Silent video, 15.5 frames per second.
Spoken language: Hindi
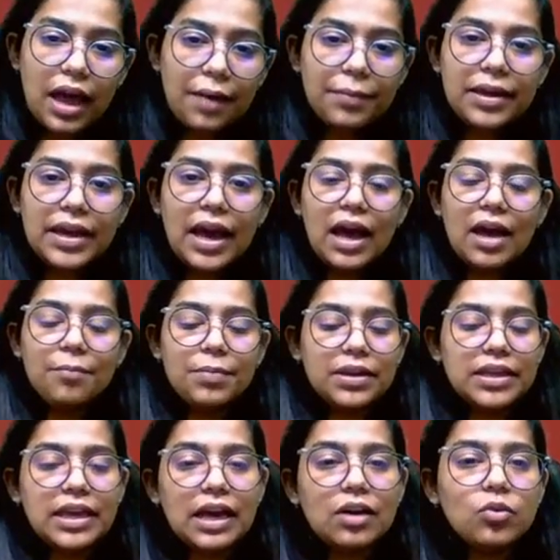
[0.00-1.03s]
अभी यहाँ पर
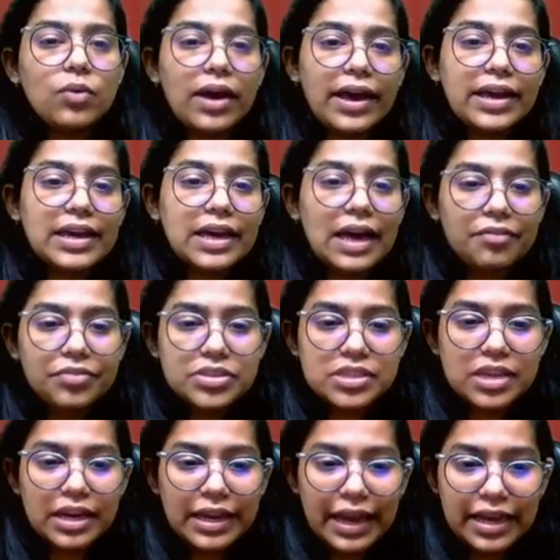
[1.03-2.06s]
क्या हुआ है काफ़ी
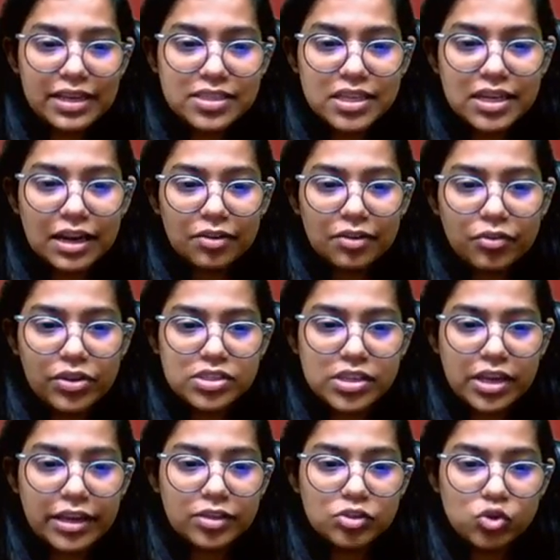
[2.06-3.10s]
सारी ऐसी कंट्रीज़
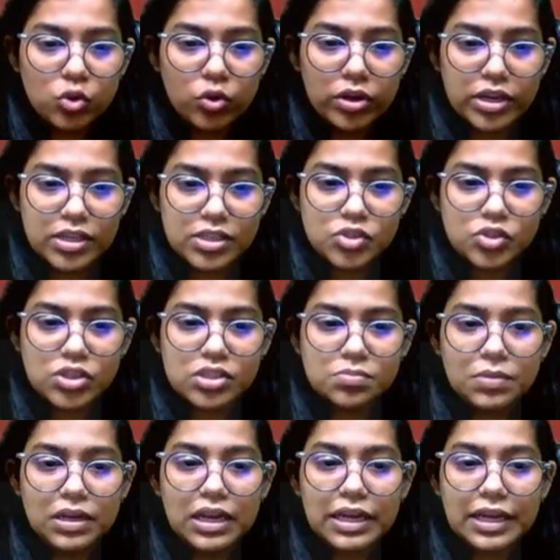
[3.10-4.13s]
हैं जो इस चीज़
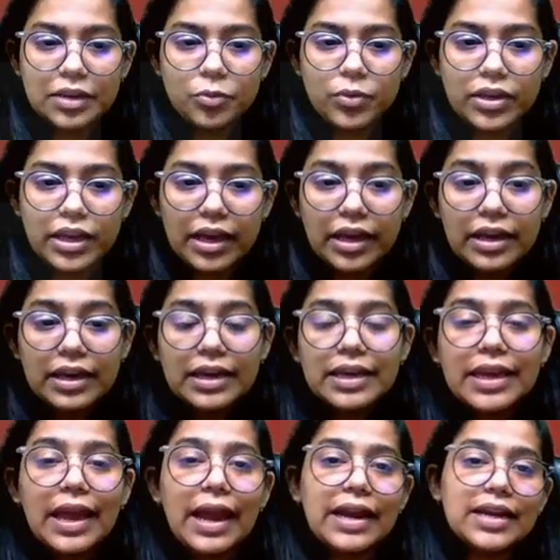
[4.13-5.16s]
में लगी हुई हैं
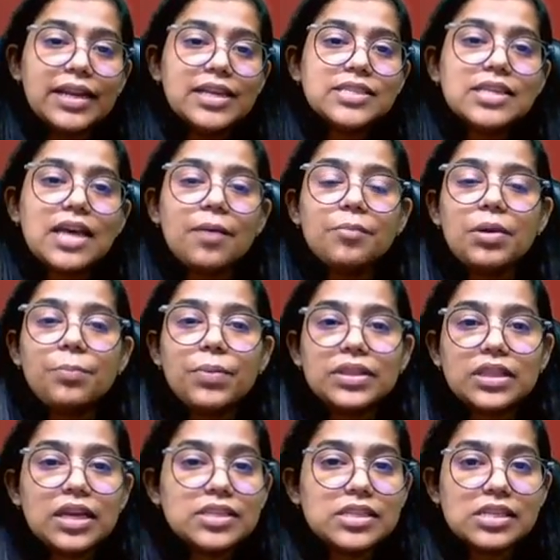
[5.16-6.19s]
कि एटलीस्ट हमें
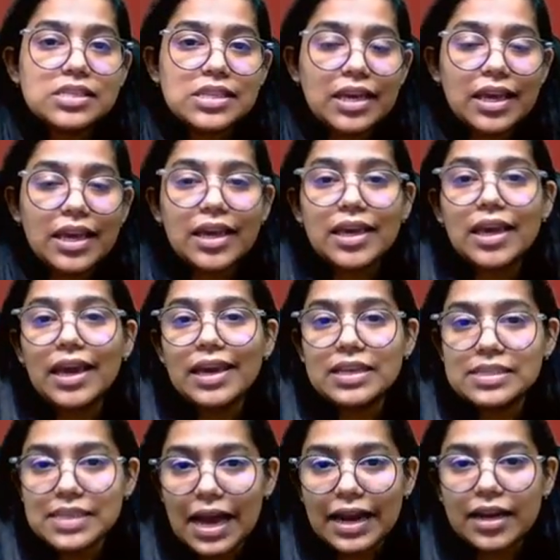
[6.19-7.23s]
पता चल सके कि
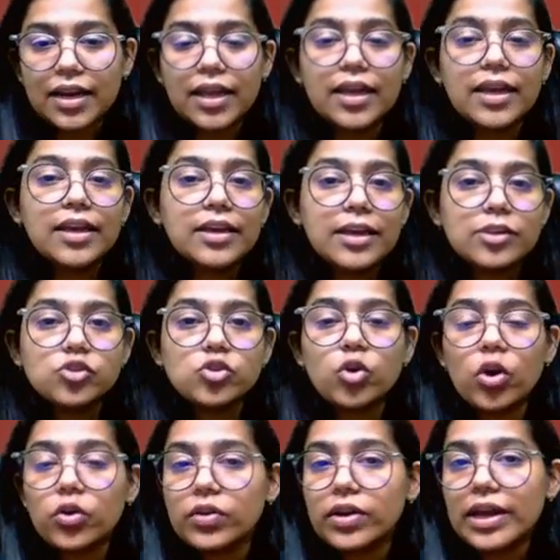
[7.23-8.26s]
एग्जैक्टली exactly ये जो
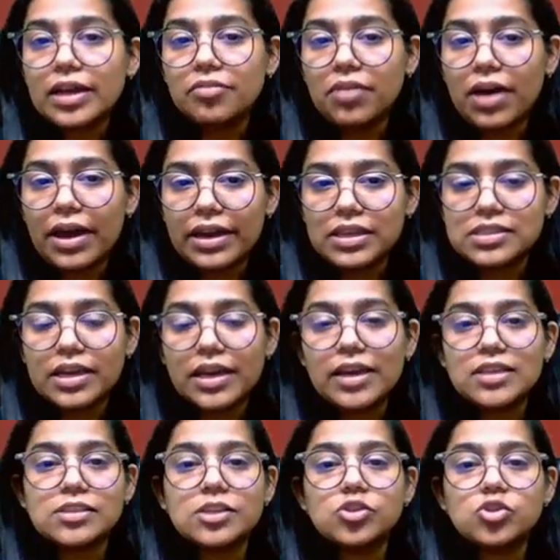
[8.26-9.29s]
कोरोना के वायरस हैं
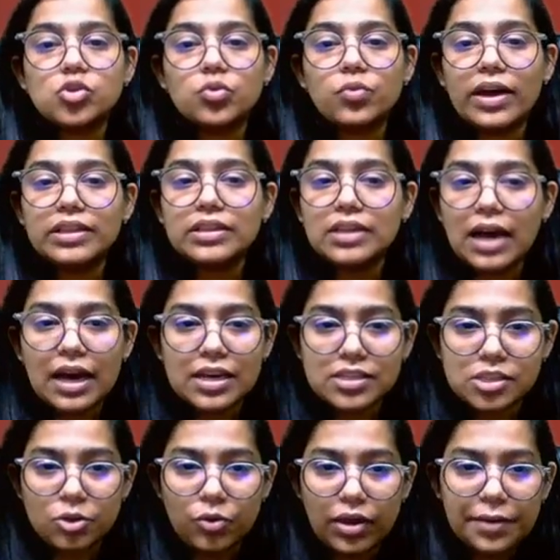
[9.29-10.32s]
इसकी शुरुआत कहाँ
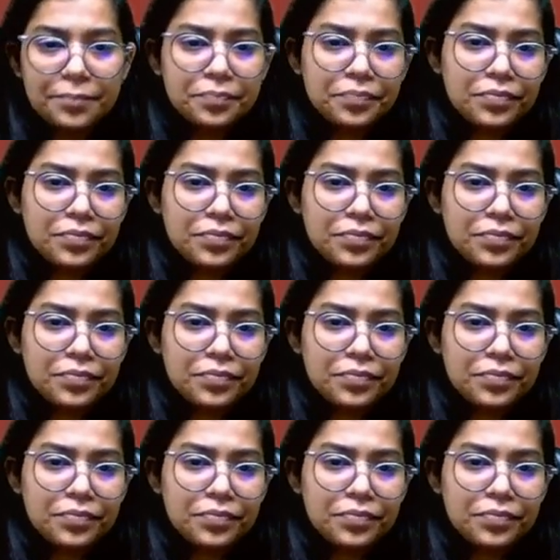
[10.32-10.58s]
से हुई